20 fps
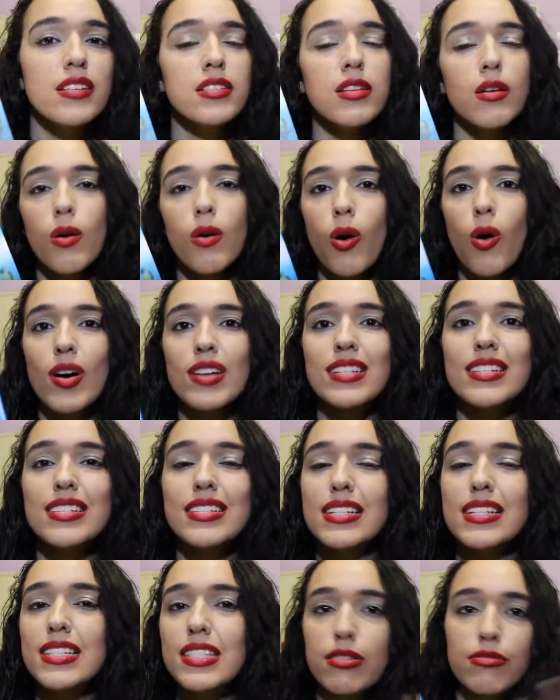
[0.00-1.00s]
São
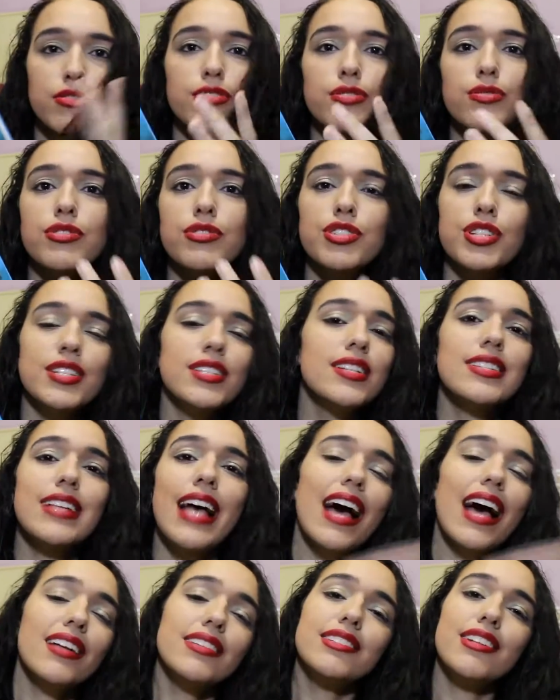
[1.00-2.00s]
coisas que são
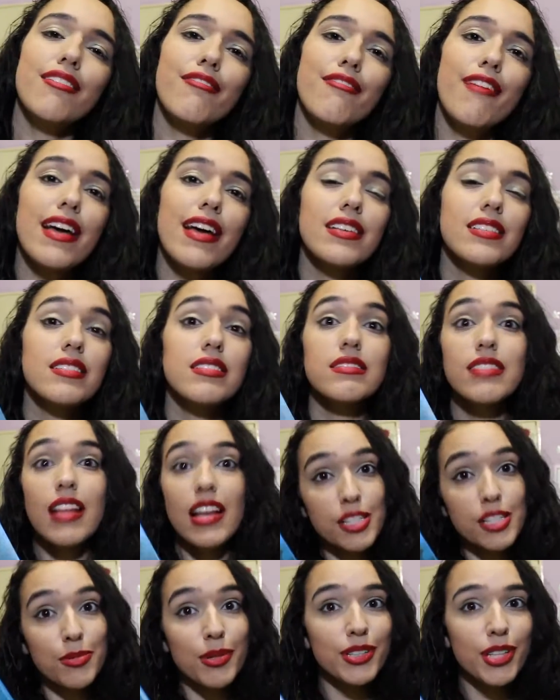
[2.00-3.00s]
discutidas através
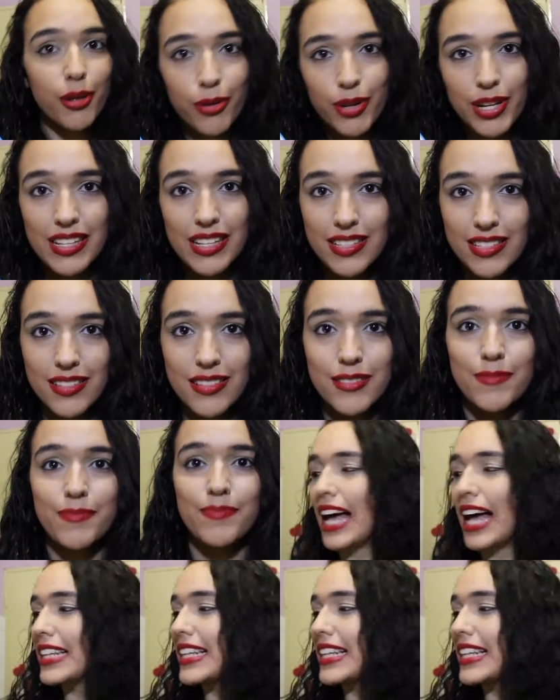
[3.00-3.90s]
das protagonistas.